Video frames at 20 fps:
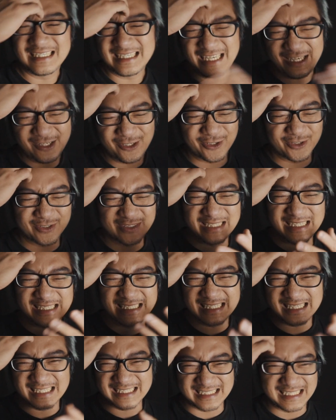内容
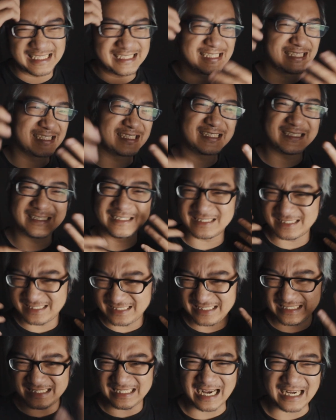等等，或者是
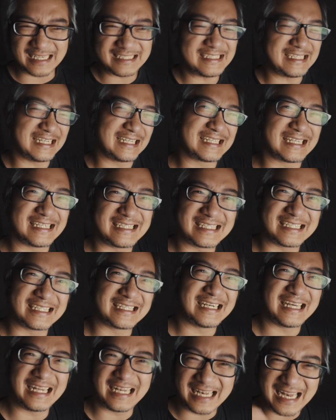讲解等等
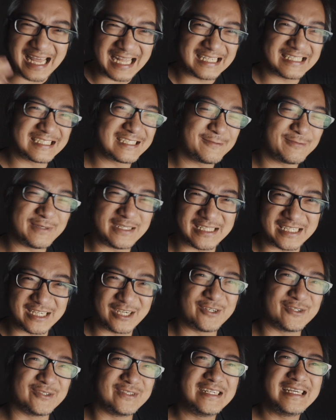很烂的视频以
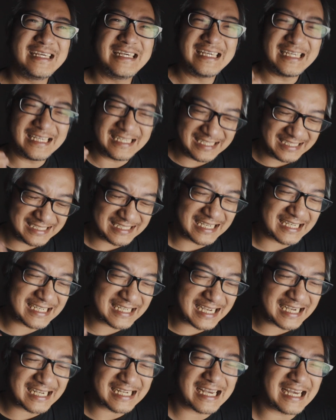后。你才
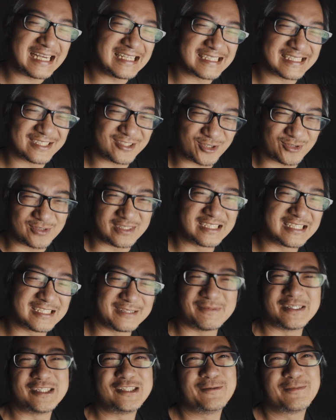刚开始懂得
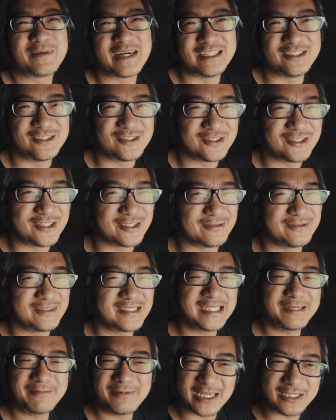怎么去拍 YouTube，
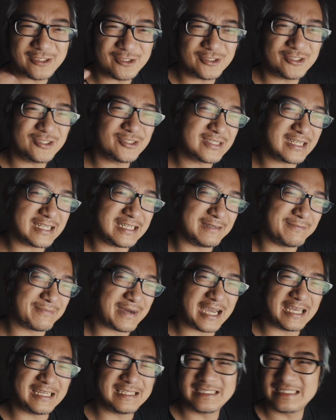因为拍 YouTube 跟你
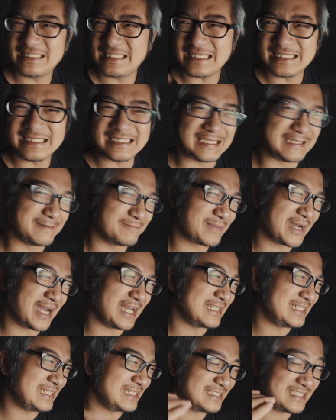拍电影、
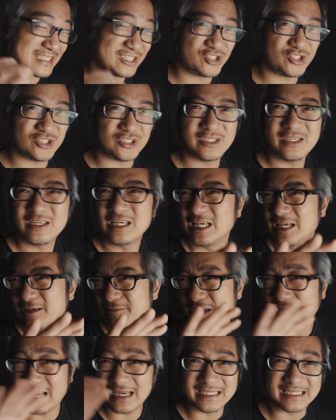拍电视剧、
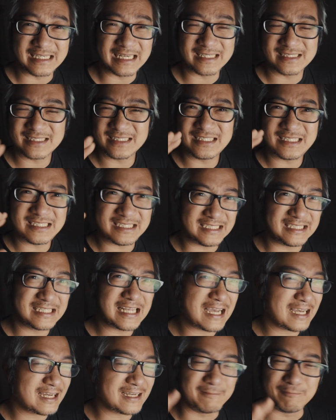拍很多是其
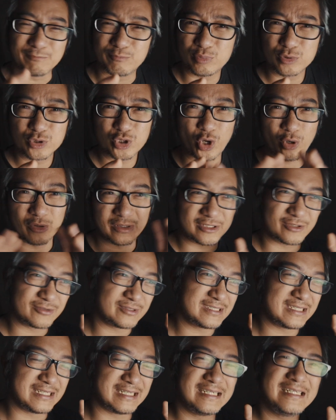他很不同的
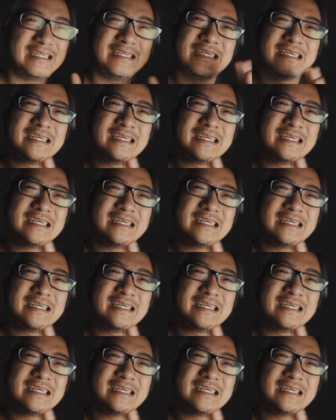东西。